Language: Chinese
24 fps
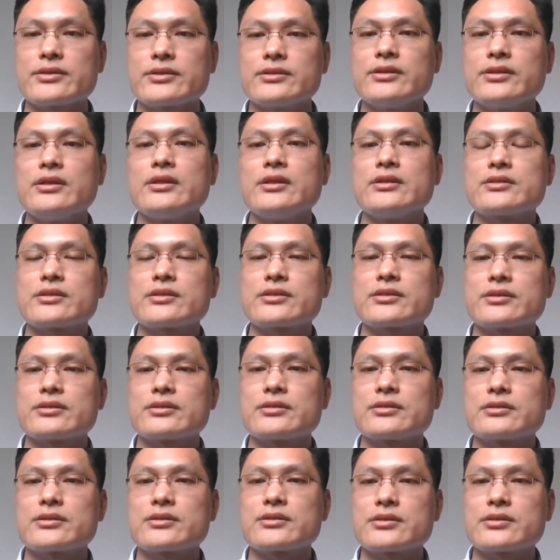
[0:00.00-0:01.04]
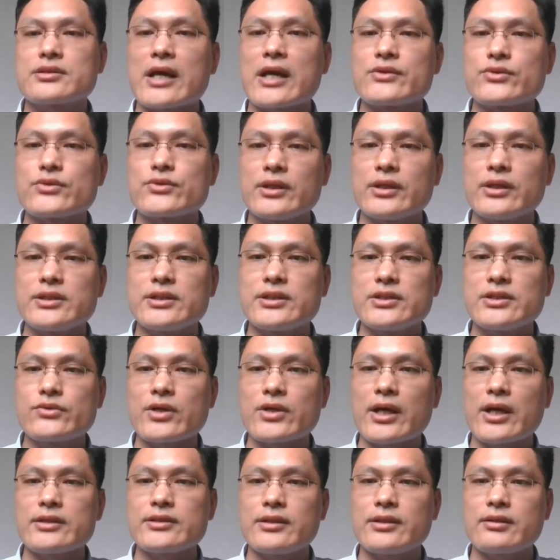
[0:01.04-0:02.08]
KK 的理论是演
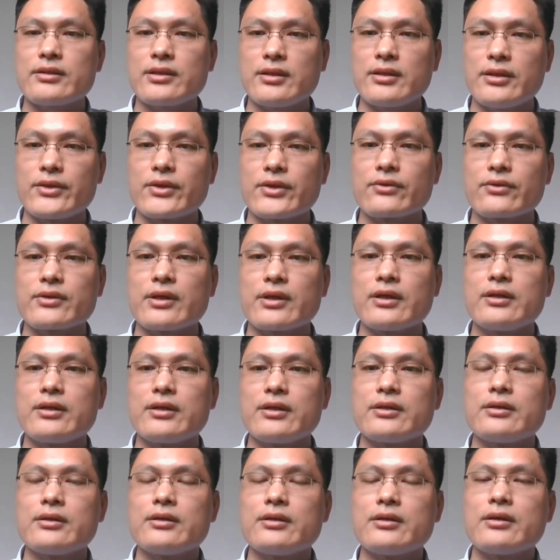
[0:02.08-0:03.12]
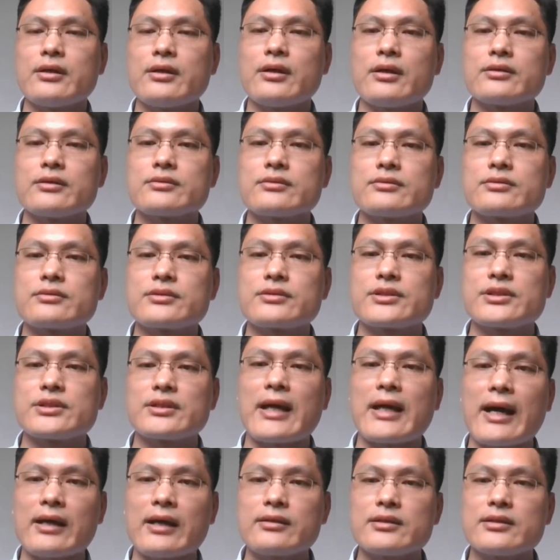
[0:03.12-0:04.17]
化论，演化是连续的，
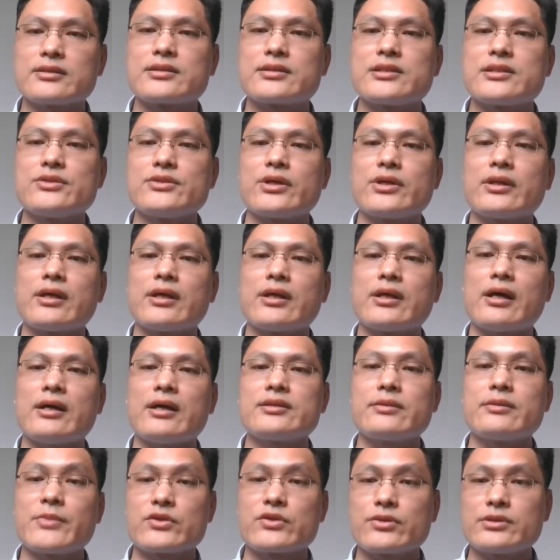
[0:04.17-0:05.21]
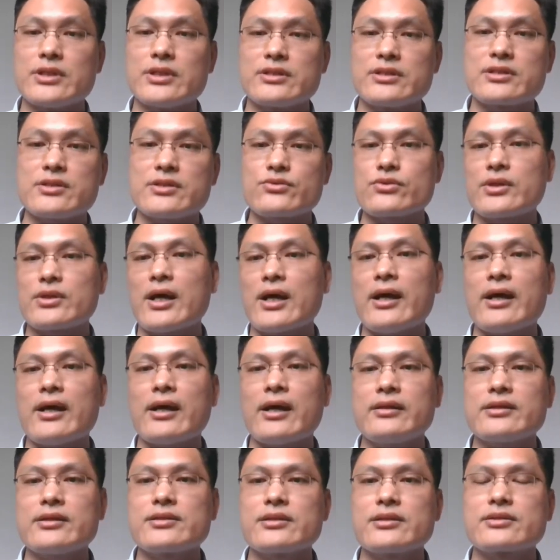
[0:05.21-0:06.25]
所以啊，他要拆除所有的隔离墙。
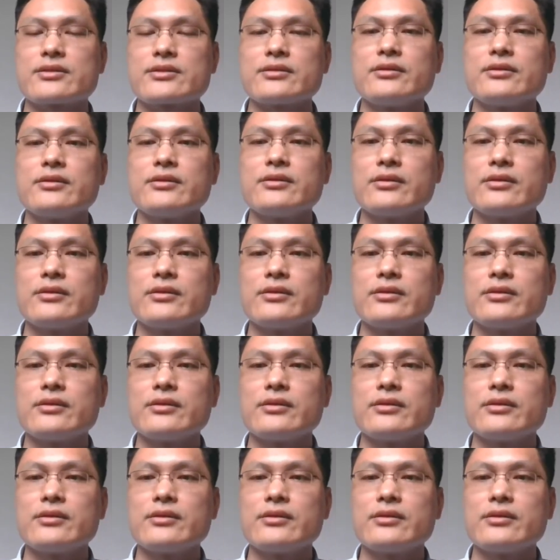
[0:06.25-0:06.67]
而